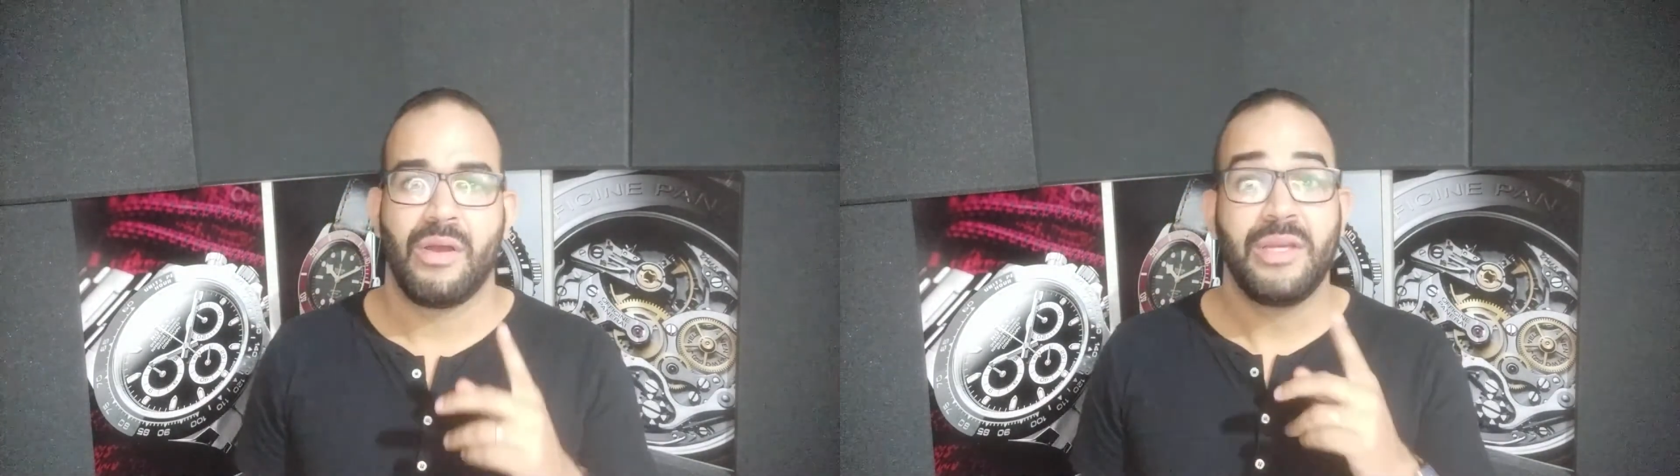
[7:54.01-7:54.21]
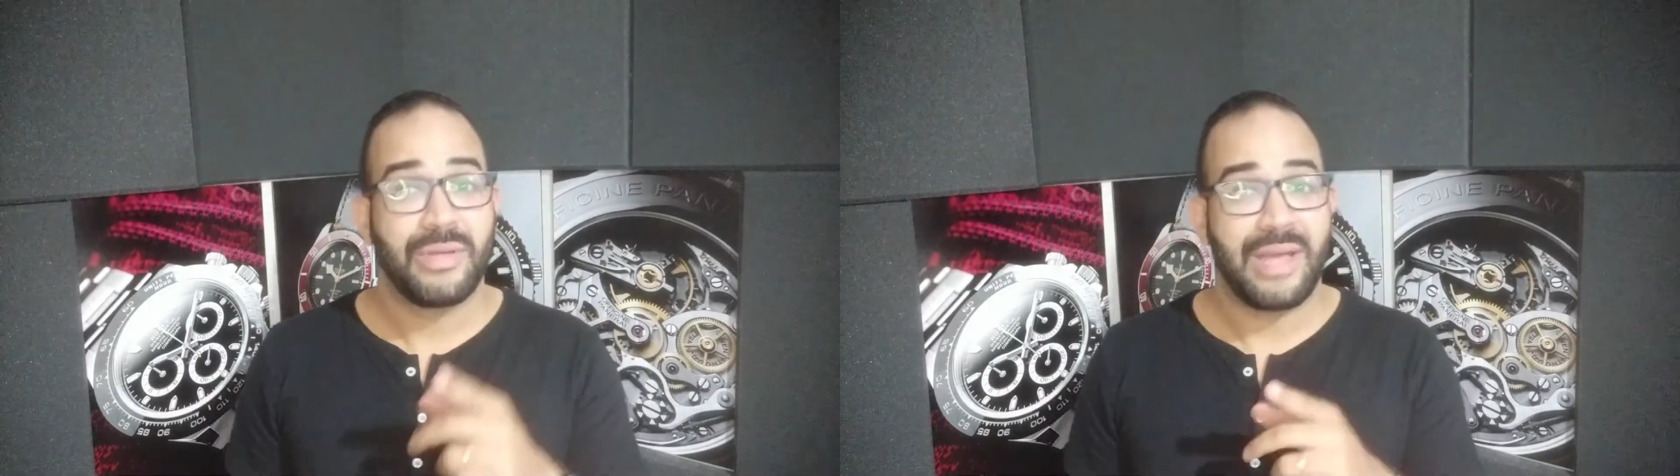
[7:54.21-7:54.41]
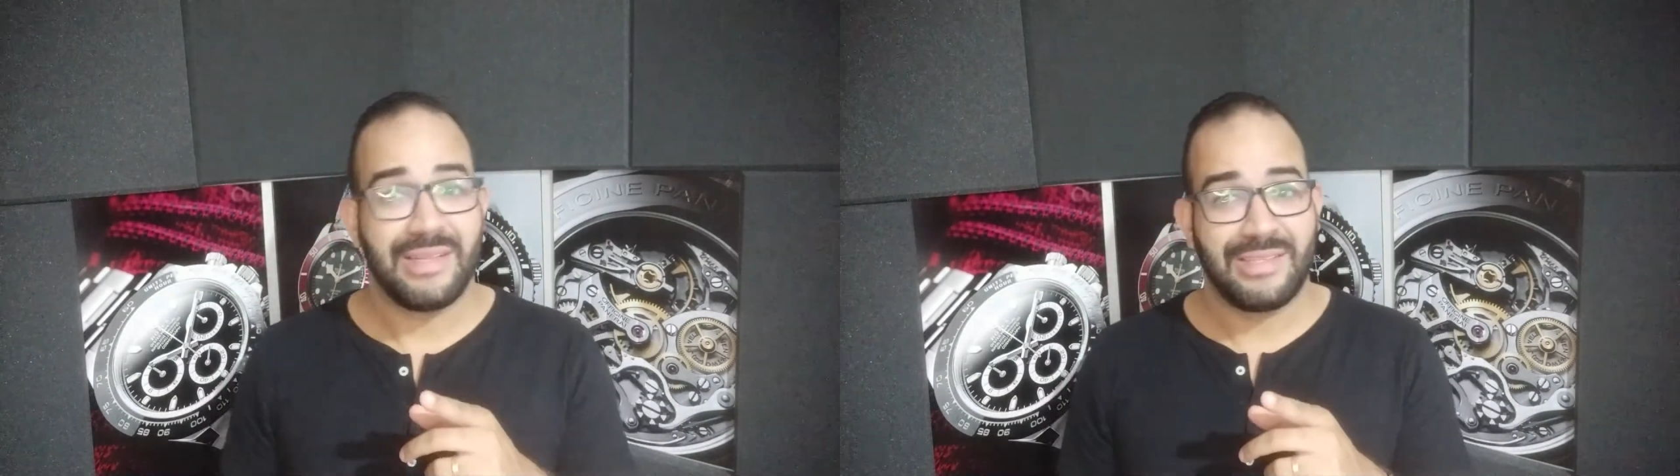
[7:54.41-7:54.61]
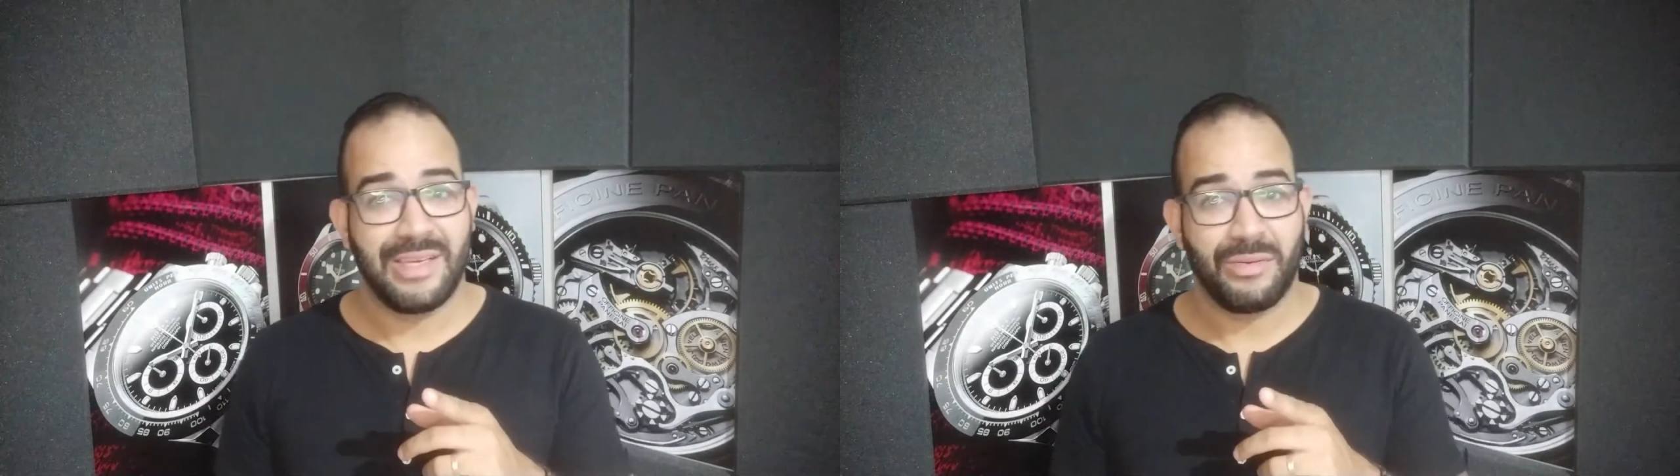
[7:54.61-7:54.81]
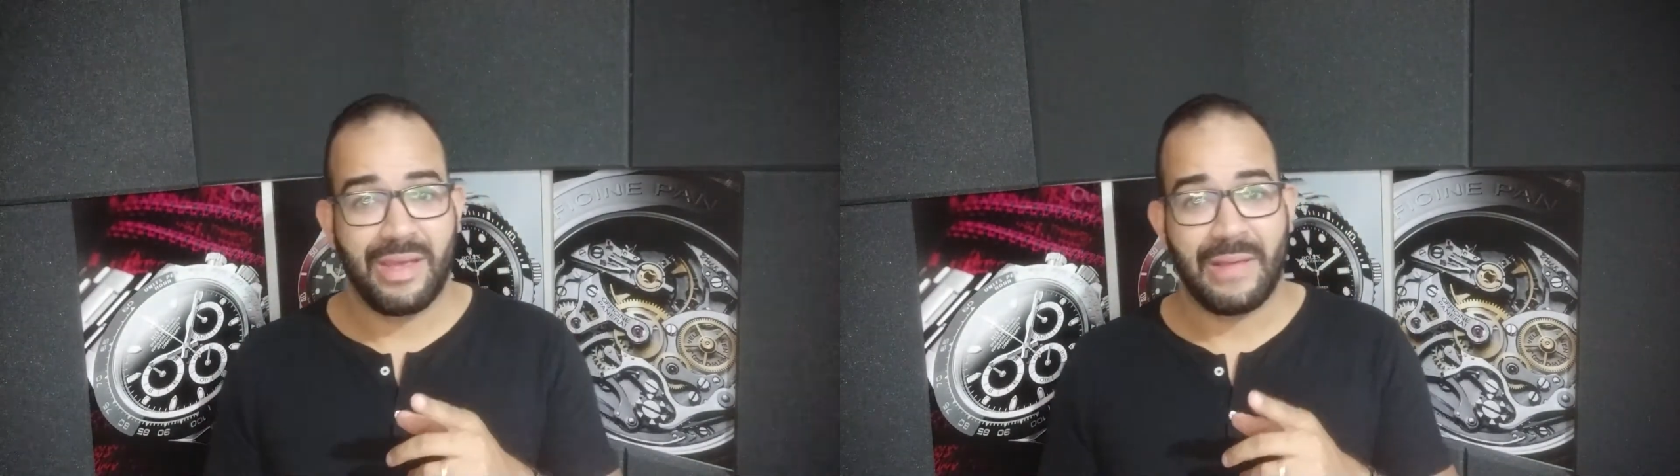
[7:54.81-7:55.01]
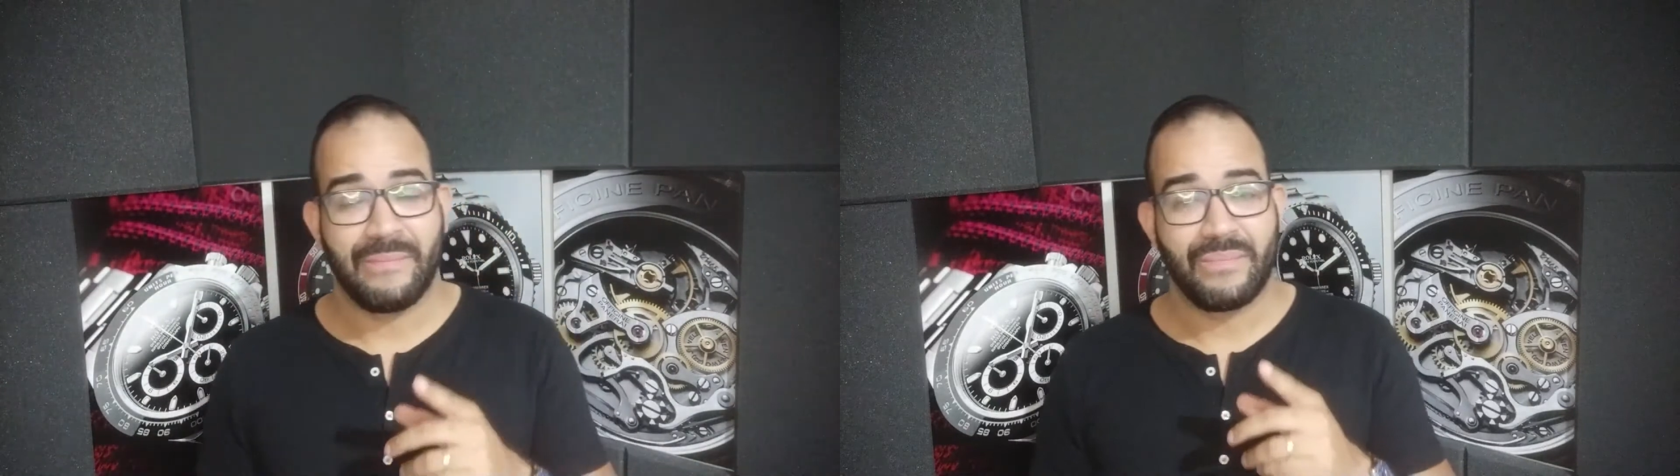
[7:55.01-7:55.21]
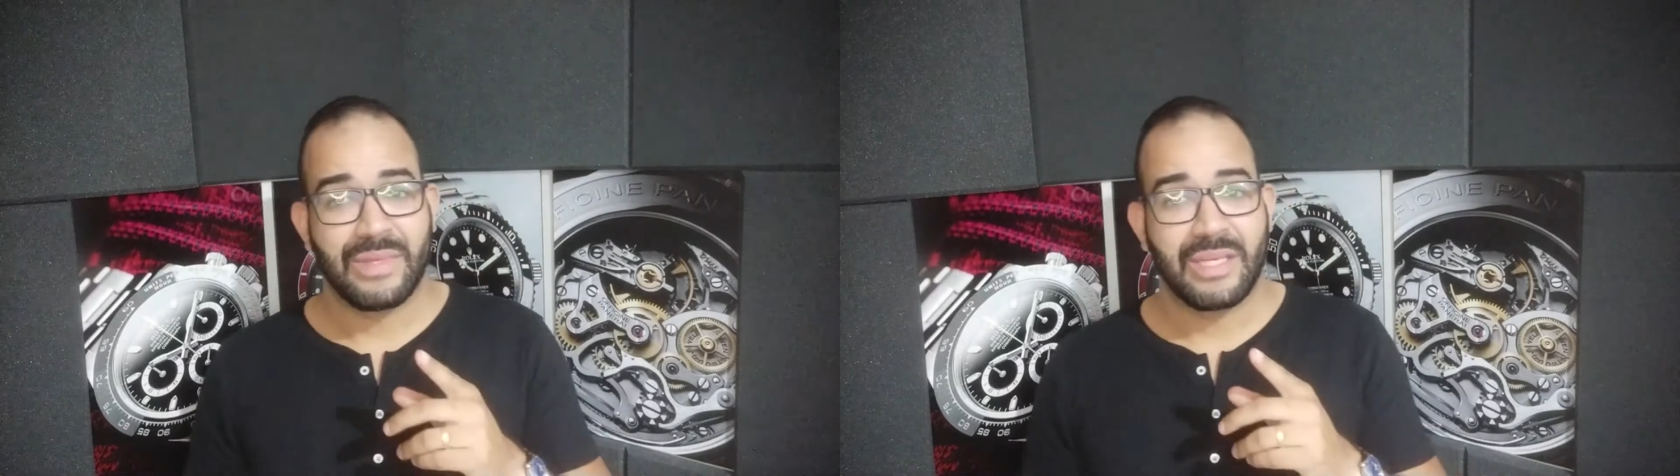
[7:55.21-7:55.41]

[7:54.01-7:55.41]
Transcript: Isso quer dizer o quê?